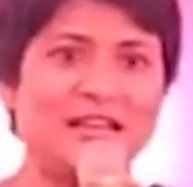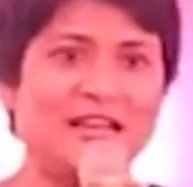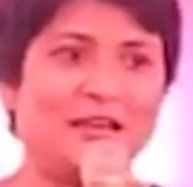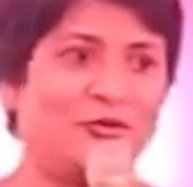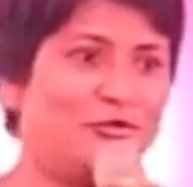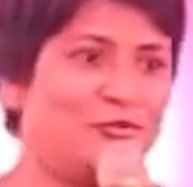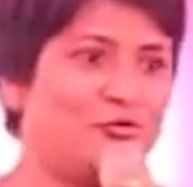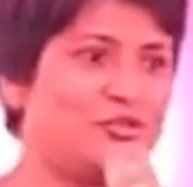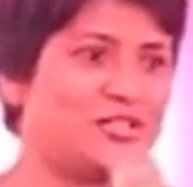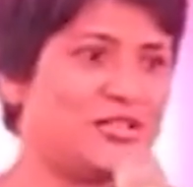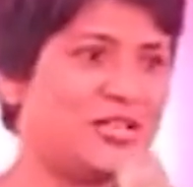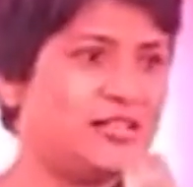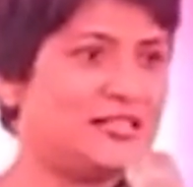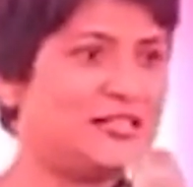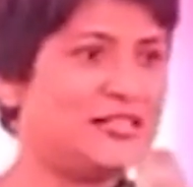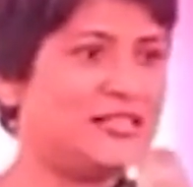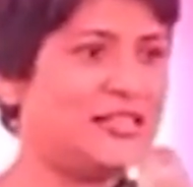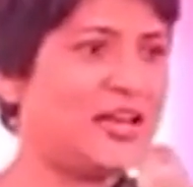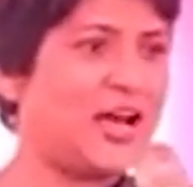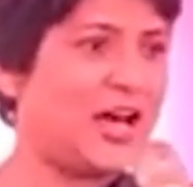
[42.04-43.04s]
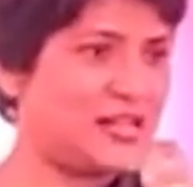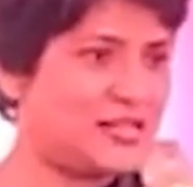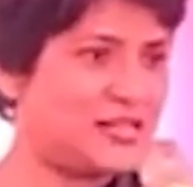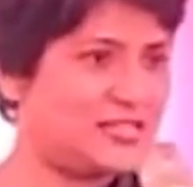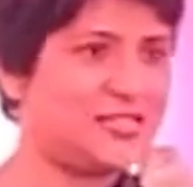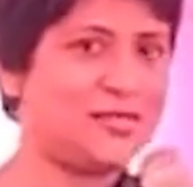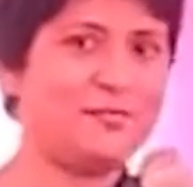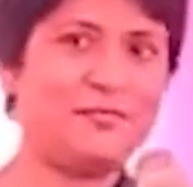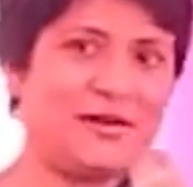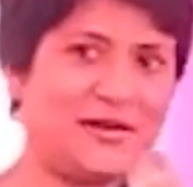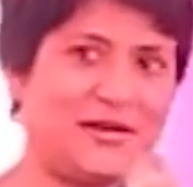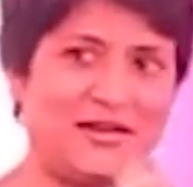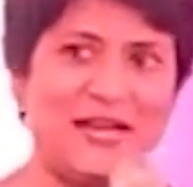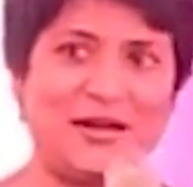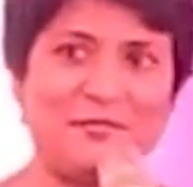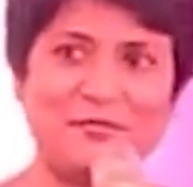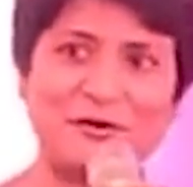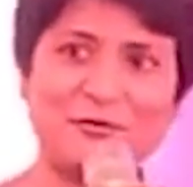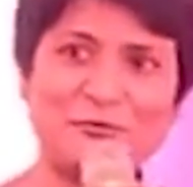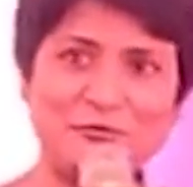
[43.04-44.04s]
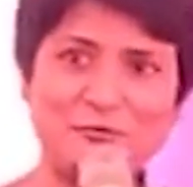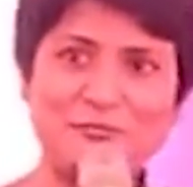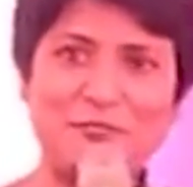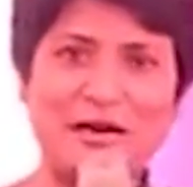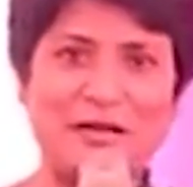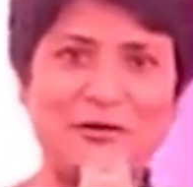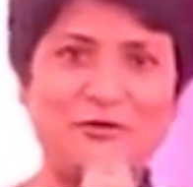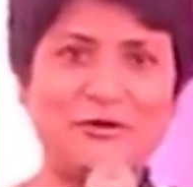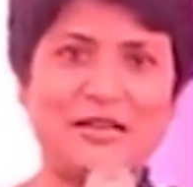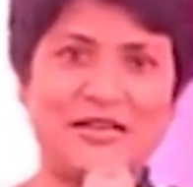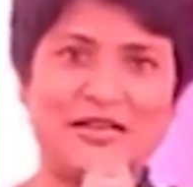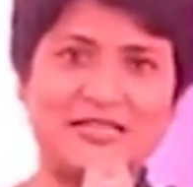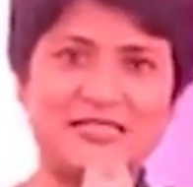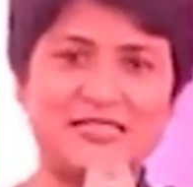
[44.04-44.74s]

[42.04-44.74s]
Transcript: বাংলাদেশ ডিজিটাল এডুকেশন রিসার্চ লিমিটেডের চেয়ারম্যান ডক্টর